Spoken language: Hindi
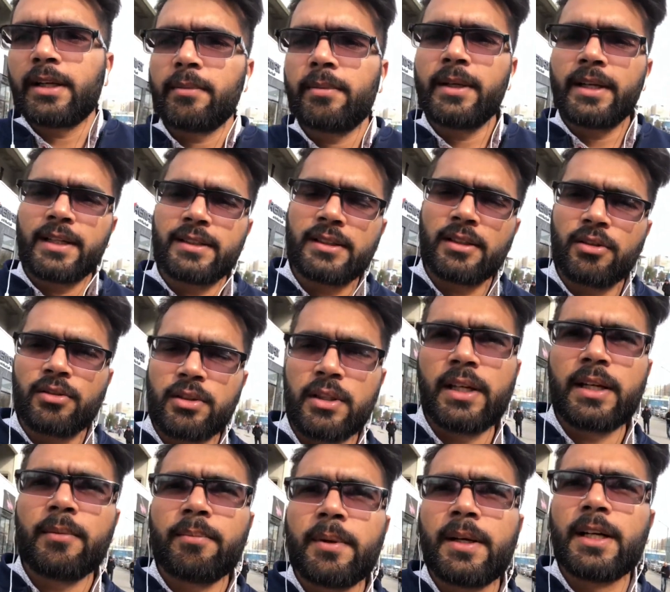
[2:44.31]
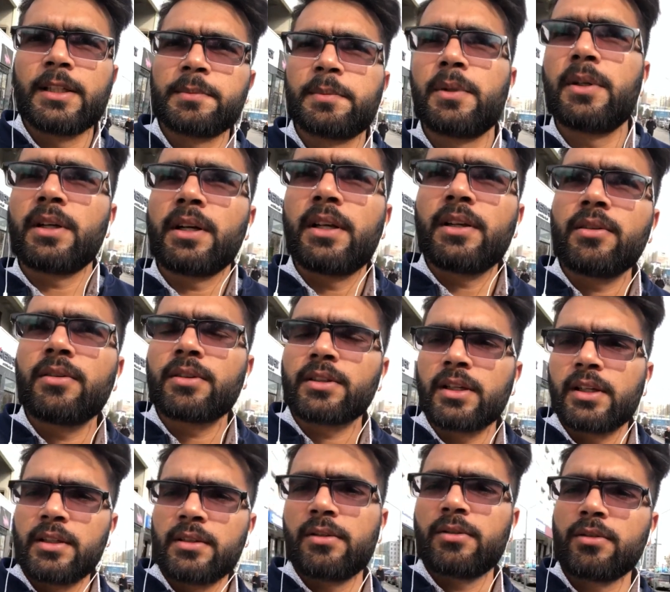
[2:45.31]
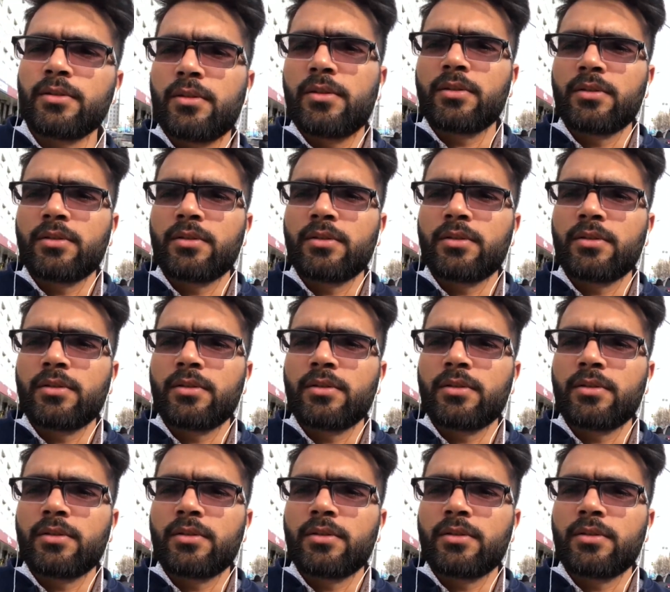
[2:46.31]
कभी ऐसा होता है कि पासपोर्ट नहीं होता तो